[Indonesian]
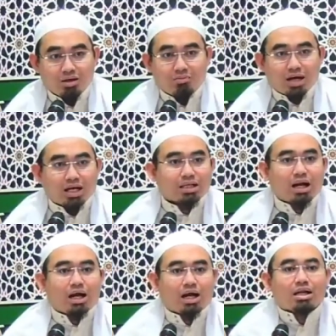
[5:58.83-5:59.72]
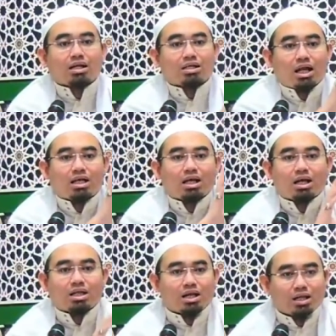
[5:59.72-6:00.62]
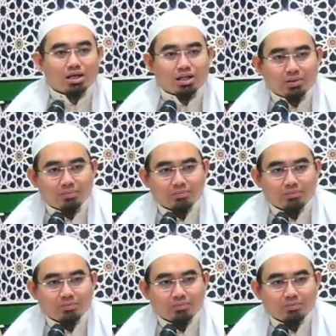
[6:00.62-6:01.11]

maka serahkan ke sana zakat harta kita.